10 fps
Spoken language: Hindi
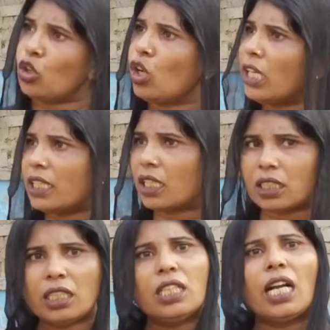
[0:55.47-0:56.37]
दो कोई
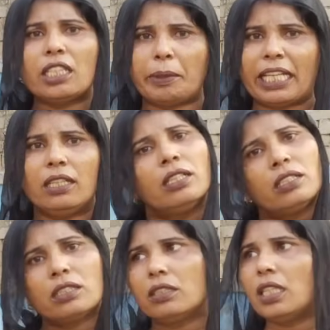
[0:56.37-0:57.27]
दिक्कत नहीं दिखा दे भाई
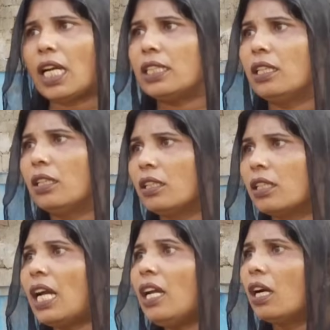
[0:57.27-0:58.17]
आपकी परमिशन है
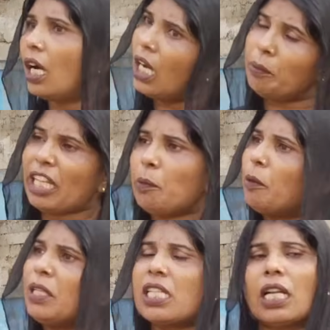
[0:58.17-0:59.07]
हाँ, हाँ मेरी
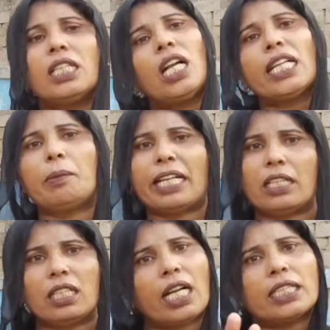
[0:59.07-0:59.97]
परमिशन है दिखा दे
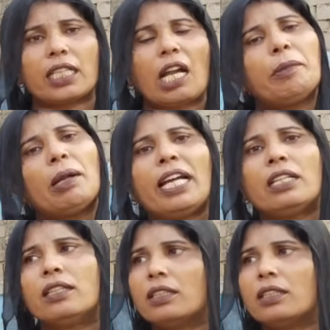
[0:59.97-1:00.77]
भाई दिखा दे कैमरा मैन